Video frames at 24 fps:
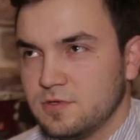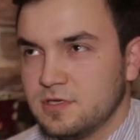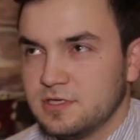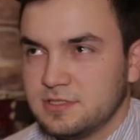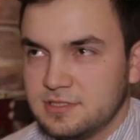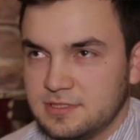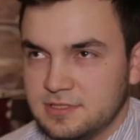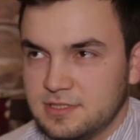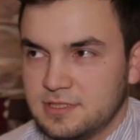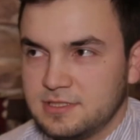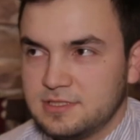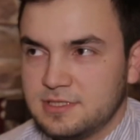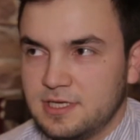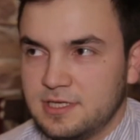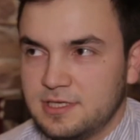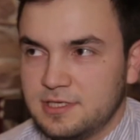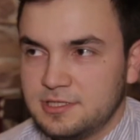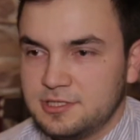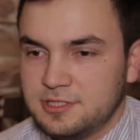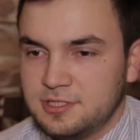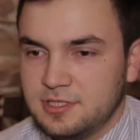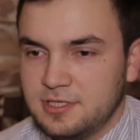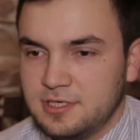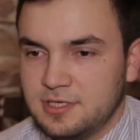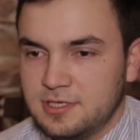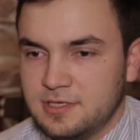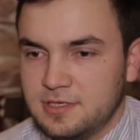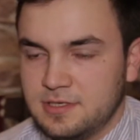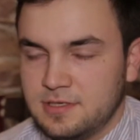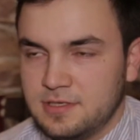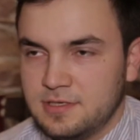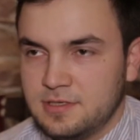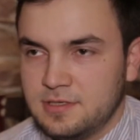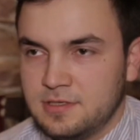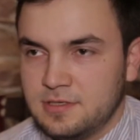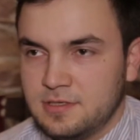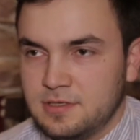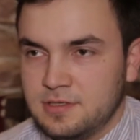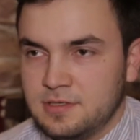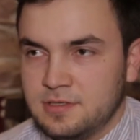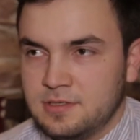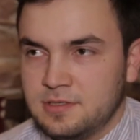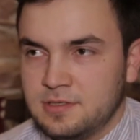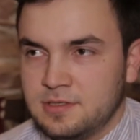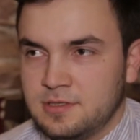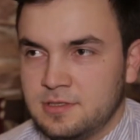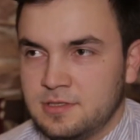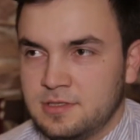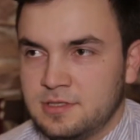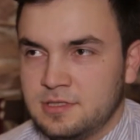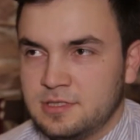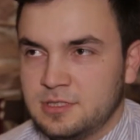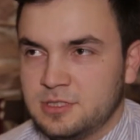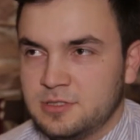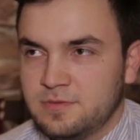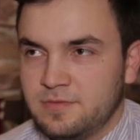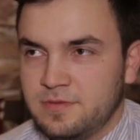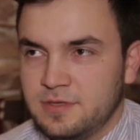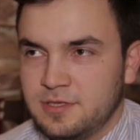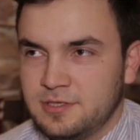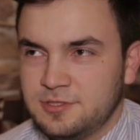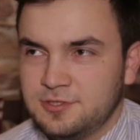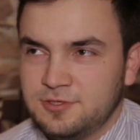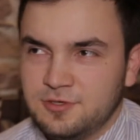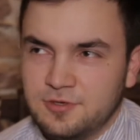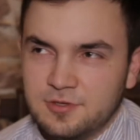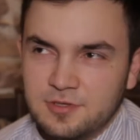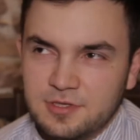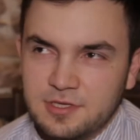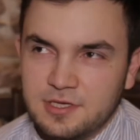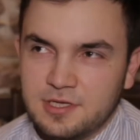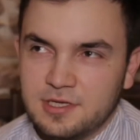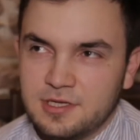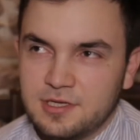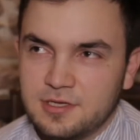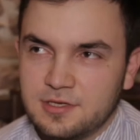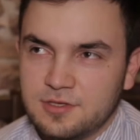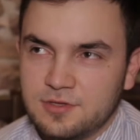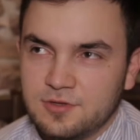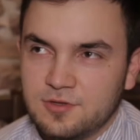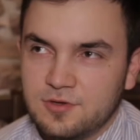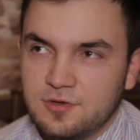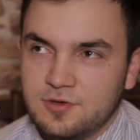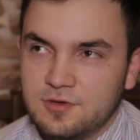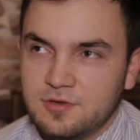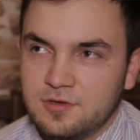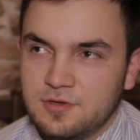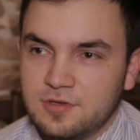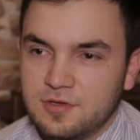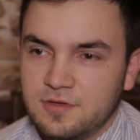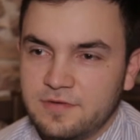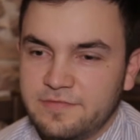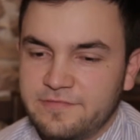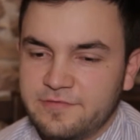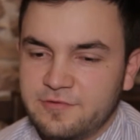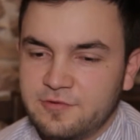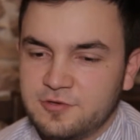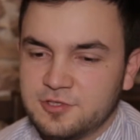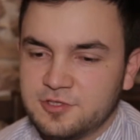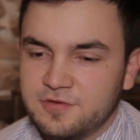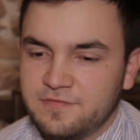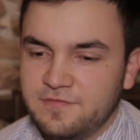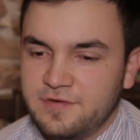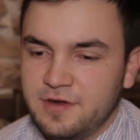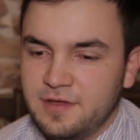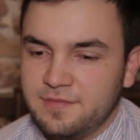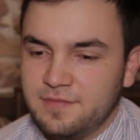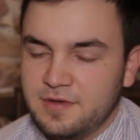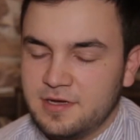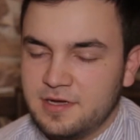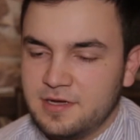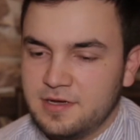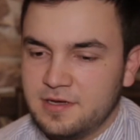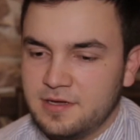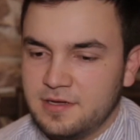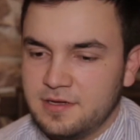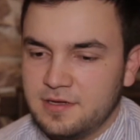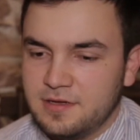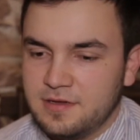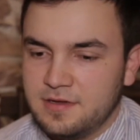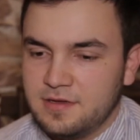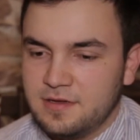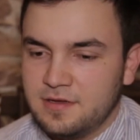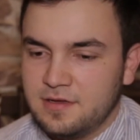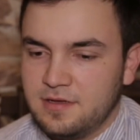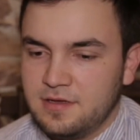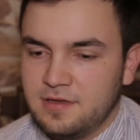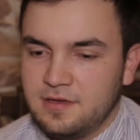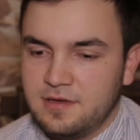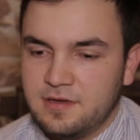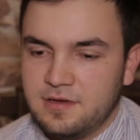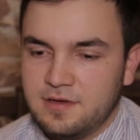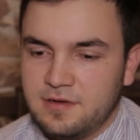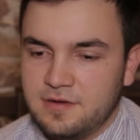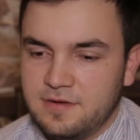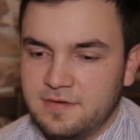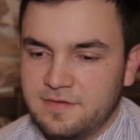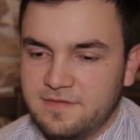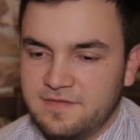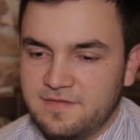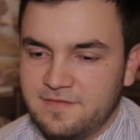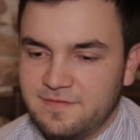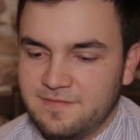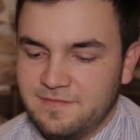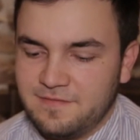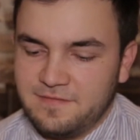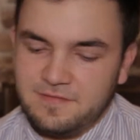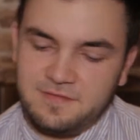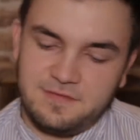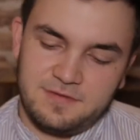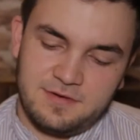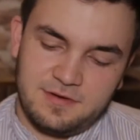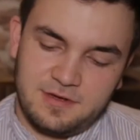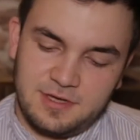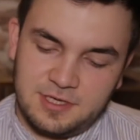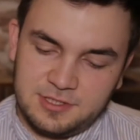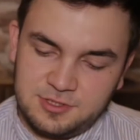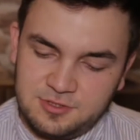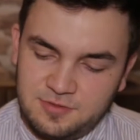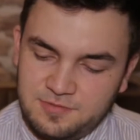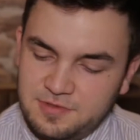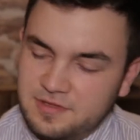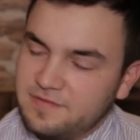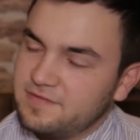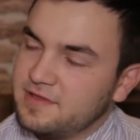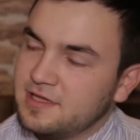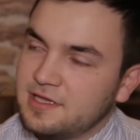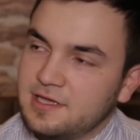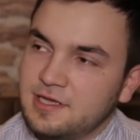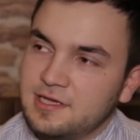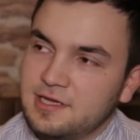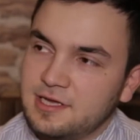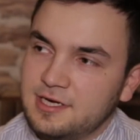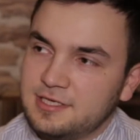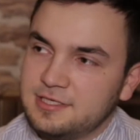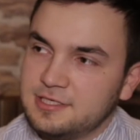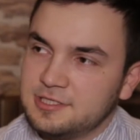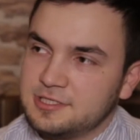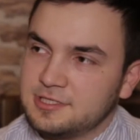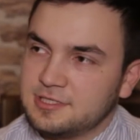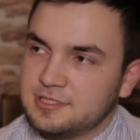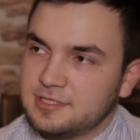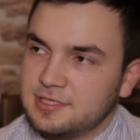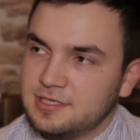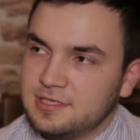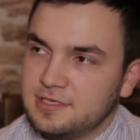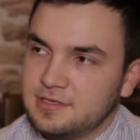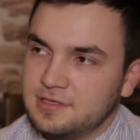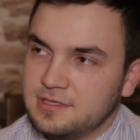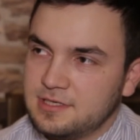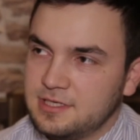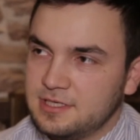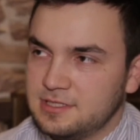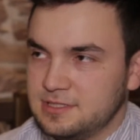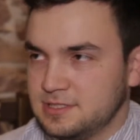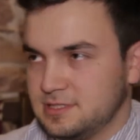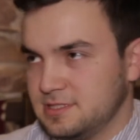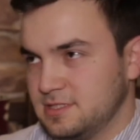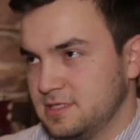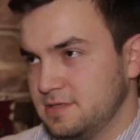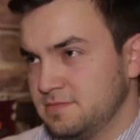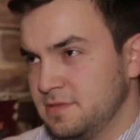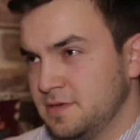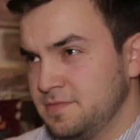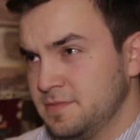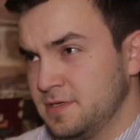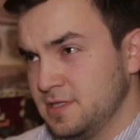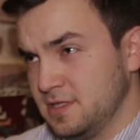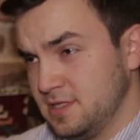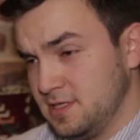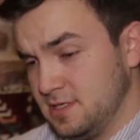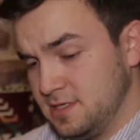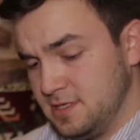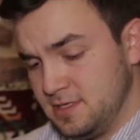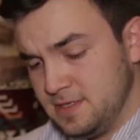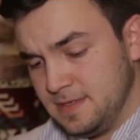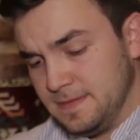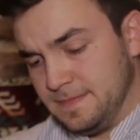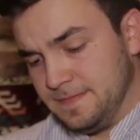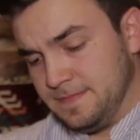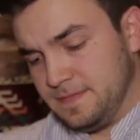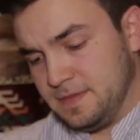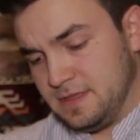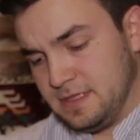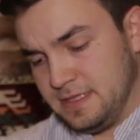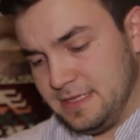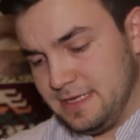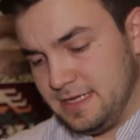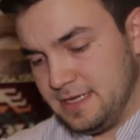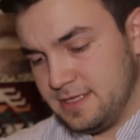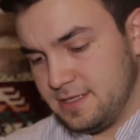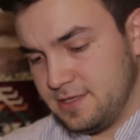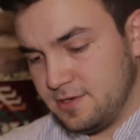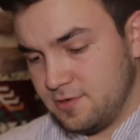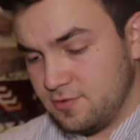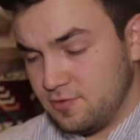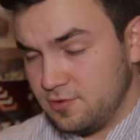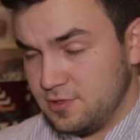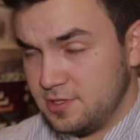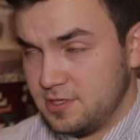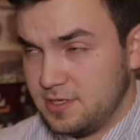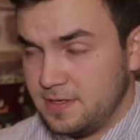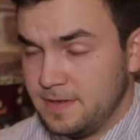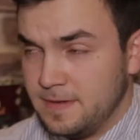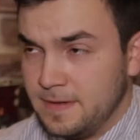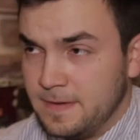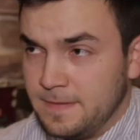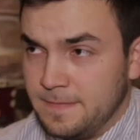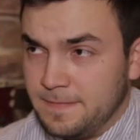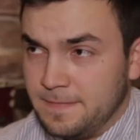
у нас достаточно Э, сплоченный, но и в то же время, э, особенно в такие критические, кризисные моменты для народа,